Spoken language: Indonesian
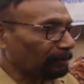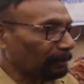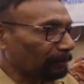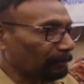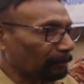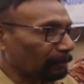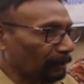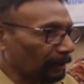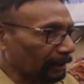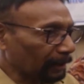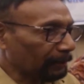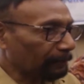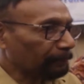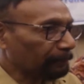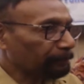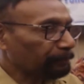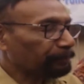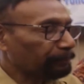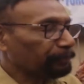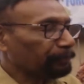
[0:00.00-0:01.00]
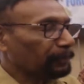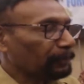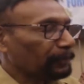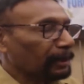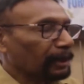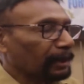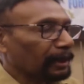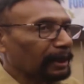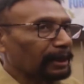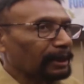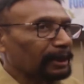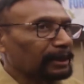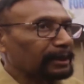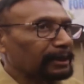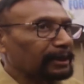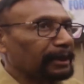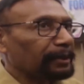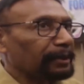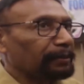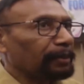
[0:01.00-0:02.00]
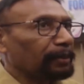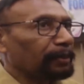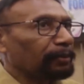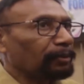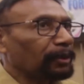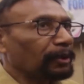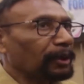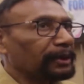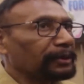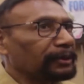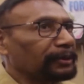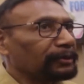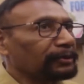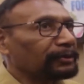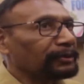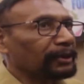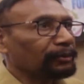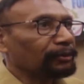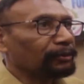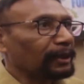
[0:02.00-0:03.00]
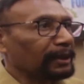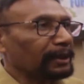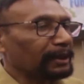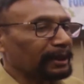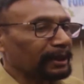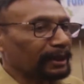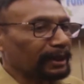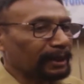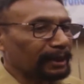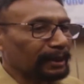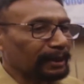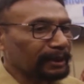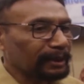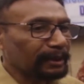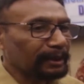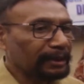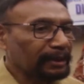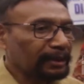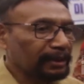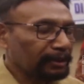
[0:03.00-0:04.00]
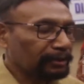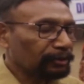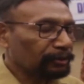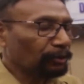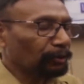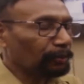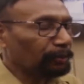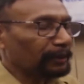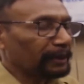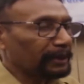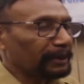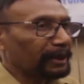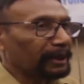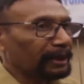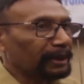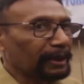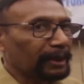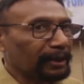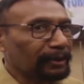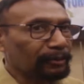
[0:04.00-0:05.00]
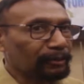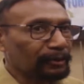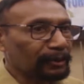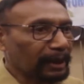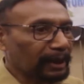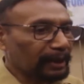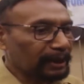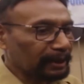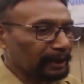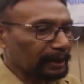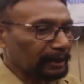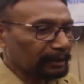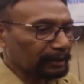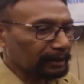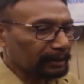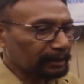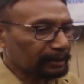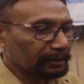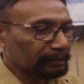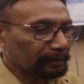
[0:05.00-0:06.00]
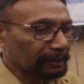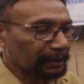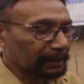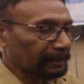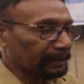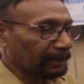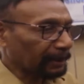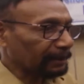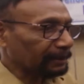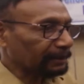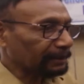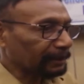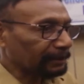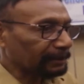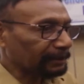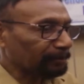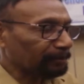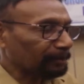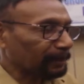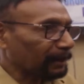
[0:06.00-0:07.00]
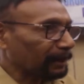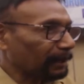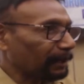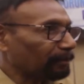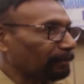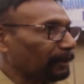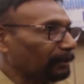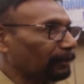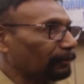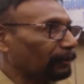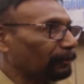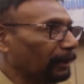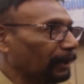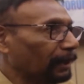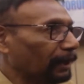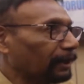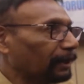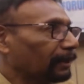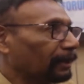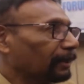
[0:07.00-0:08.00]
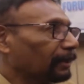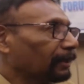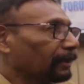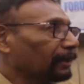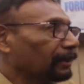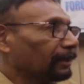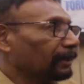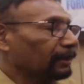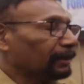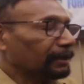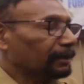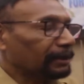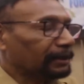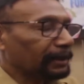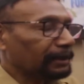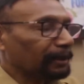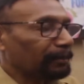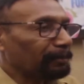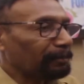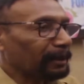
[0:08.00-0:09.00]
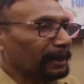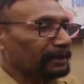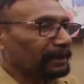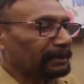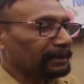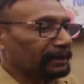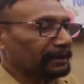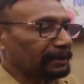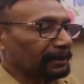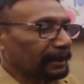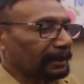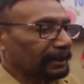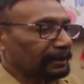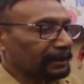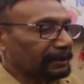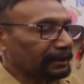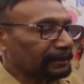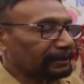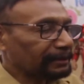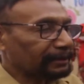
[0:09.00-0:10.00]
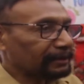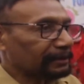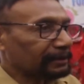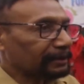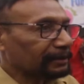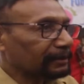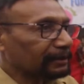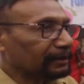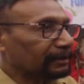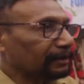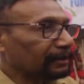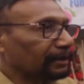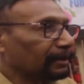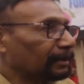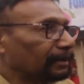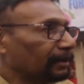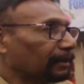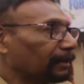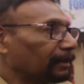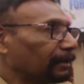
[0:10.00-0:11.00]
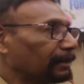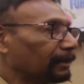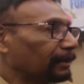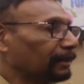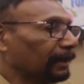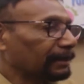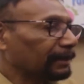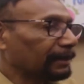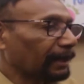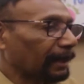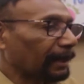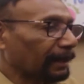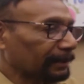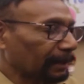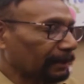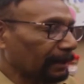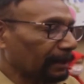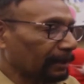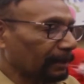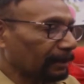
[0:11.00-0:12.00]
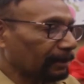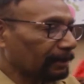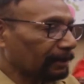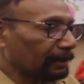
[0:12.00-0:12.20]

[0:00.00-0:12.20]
Papua karena kita di Papua itu sesuai dengan survei yang dilakukan yang seperti tadi saya sampaikan bahwa kita masih di atas rata-rata